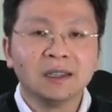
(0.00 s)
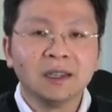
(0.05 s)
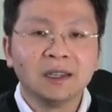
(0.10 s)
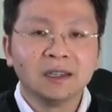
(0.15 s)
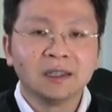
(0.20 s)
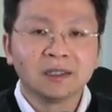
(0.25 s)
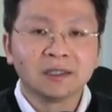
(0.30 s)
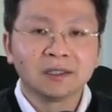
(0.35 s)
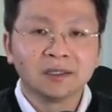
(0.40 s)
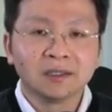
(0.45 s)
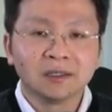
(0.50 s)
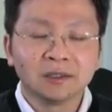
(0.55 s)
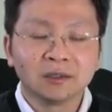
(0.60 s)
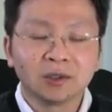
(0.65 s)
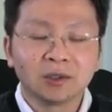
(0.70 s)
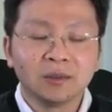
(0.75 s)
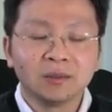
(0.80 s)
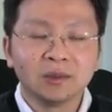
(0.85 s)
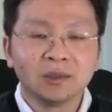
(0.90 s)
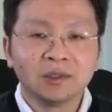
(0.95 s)
是川
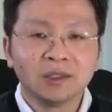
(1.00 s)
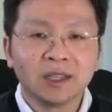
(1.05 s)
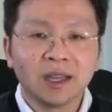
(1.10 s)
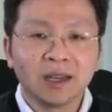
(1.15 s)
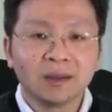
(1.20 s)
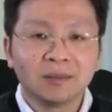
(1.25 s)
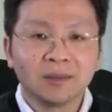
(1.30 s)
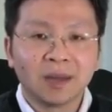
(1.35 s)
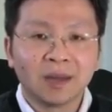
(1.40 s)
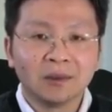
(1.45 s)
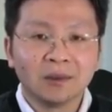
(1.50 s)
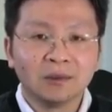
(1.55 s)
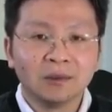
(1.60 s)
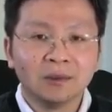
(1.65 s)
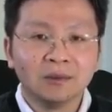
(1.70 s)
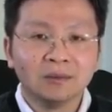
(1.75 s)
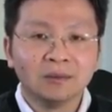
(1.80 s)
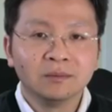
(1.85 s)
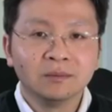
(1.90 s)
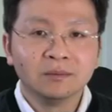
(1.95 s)
普见了马
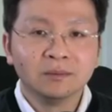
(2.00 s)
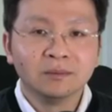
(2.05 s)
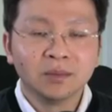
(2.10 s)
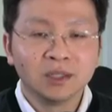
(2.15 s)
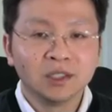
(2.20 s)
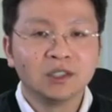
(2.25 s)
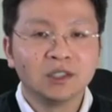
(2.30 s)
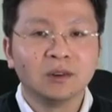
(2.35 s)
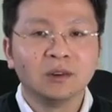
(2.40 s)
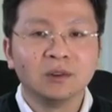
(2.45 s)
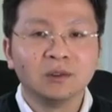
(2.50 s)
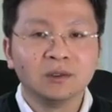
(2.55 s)
云不久，